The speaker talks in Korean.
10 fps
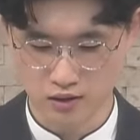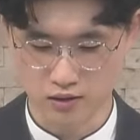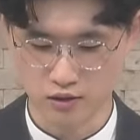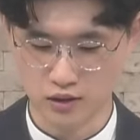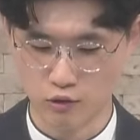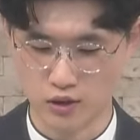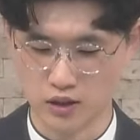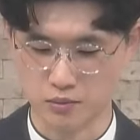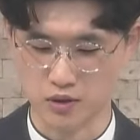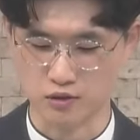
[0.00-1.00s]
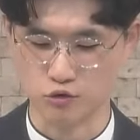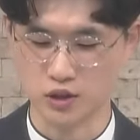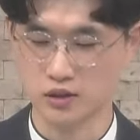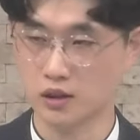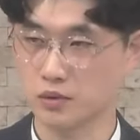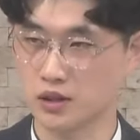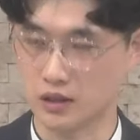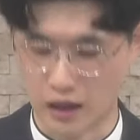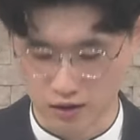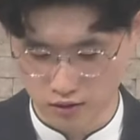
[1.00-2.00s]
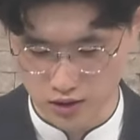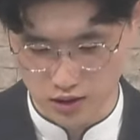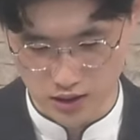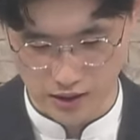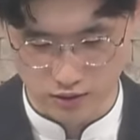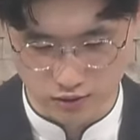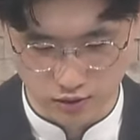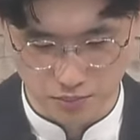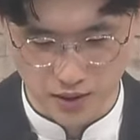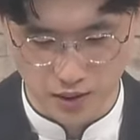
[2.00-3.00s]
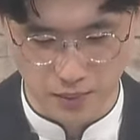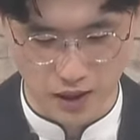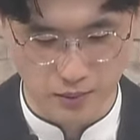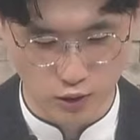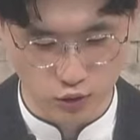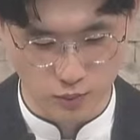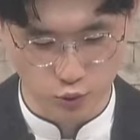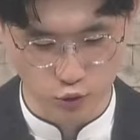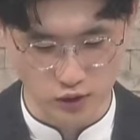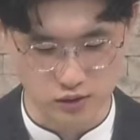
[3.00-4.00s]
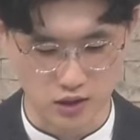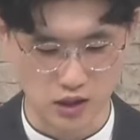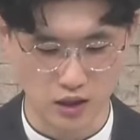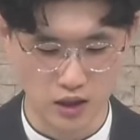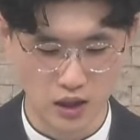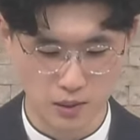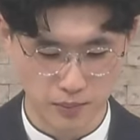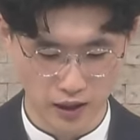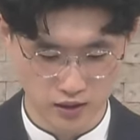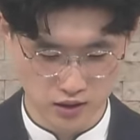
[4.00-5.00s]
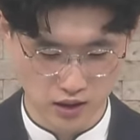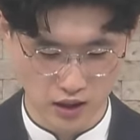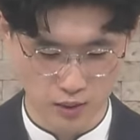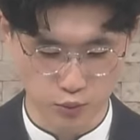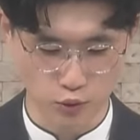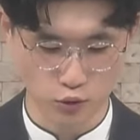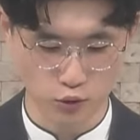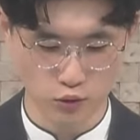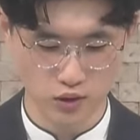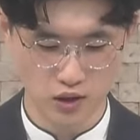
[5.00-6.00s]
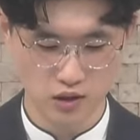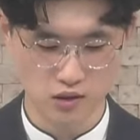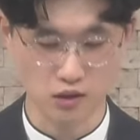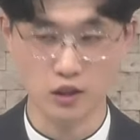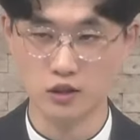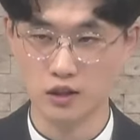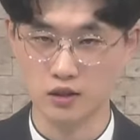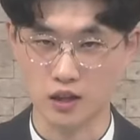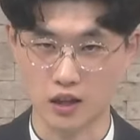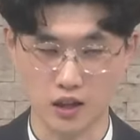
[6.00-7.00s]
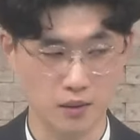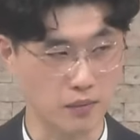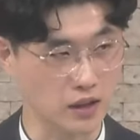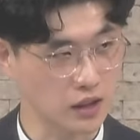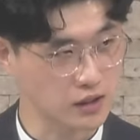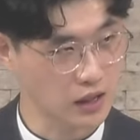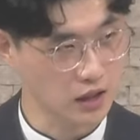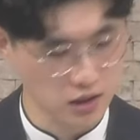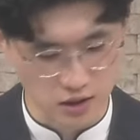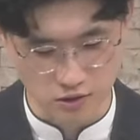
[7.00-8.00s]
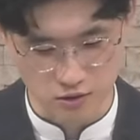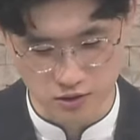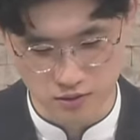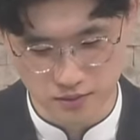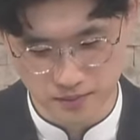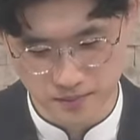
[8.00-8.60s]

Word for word: 그렇다고 한다면 유다 사람들은 당연히 자연스럽게 바벨론의 포로에서 이제 페르시아의 포로로 전환되는 게 마땅한 상식인 거죠.